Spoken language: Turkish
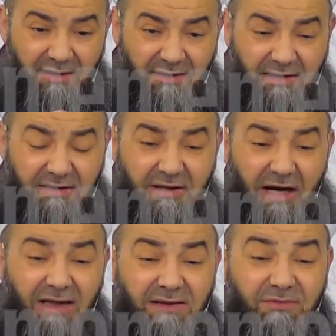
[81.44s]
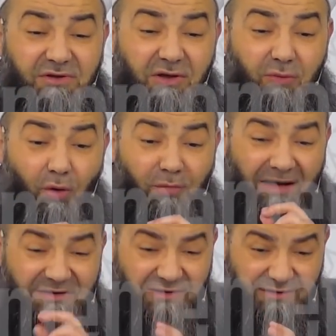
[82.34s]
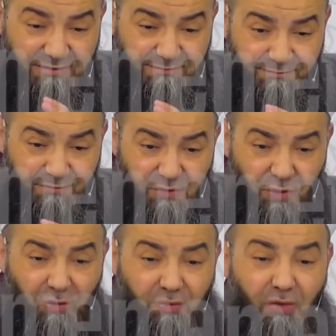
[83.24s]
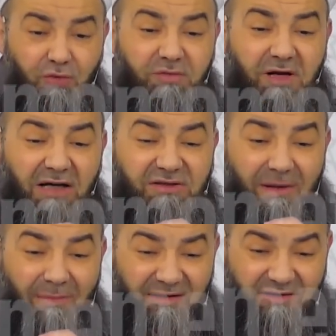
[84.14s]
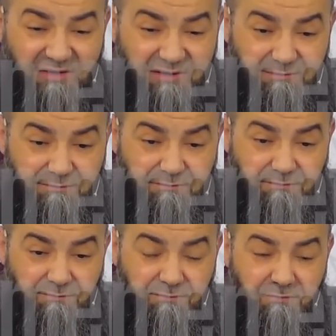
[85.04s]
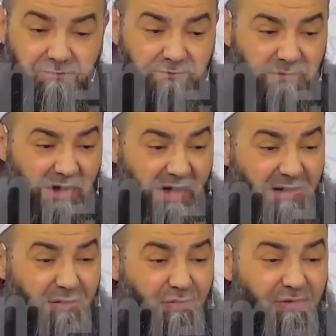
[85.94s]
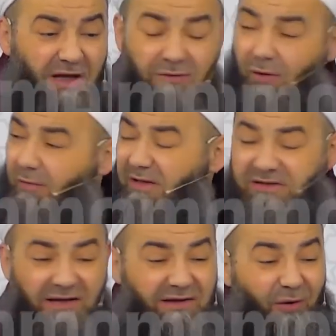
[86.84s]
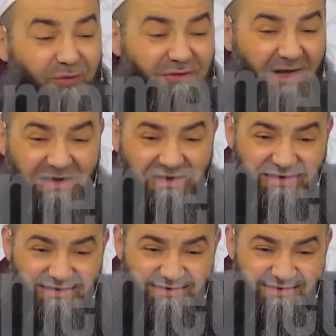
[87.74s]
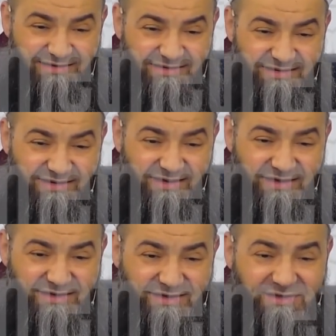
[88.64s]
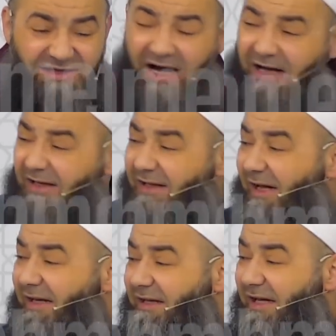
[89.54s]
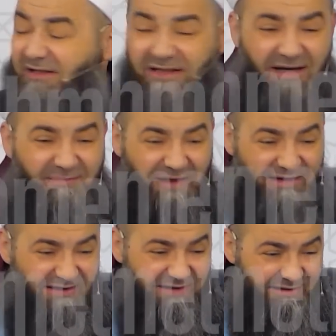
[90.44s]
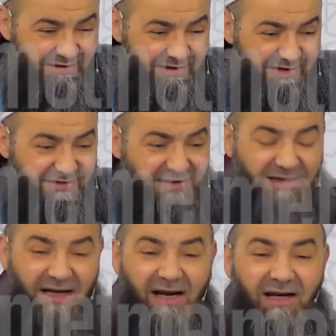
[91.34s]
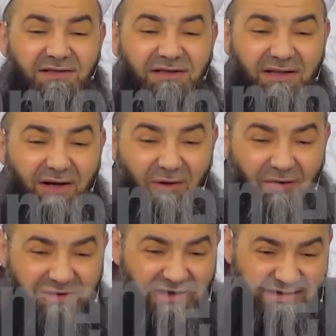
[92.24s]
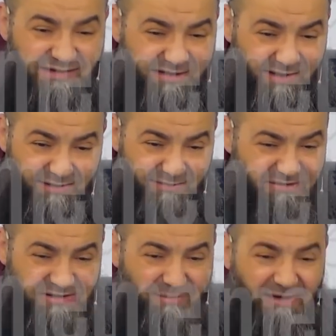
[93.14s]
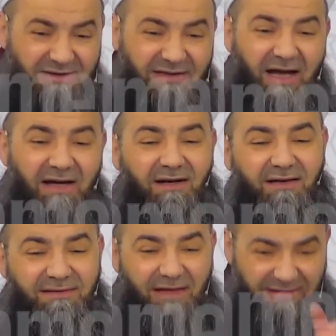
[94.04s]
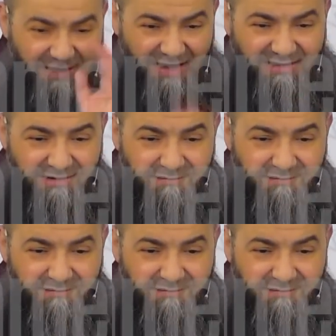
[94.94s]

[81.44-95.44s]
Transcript: İtikadımızı korumadık. Çoluk çocuğumuzu haşlamadık. Ehli sünnet olmasan da olur dedik. Şia ile de iyi geçinelim dedik. Dinler arası diyalog dedik, dedi, biz demedik de dediler.